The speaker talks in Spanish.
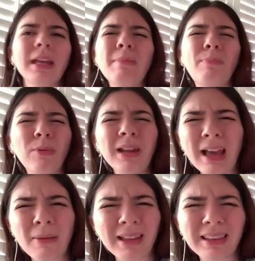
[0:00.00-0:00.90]
Y
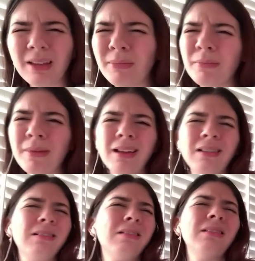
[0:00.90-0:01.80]
públicamente, mi
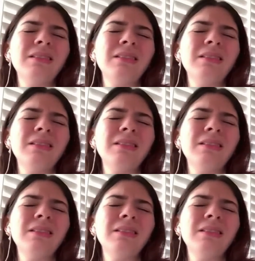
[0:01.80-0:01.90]
hermano,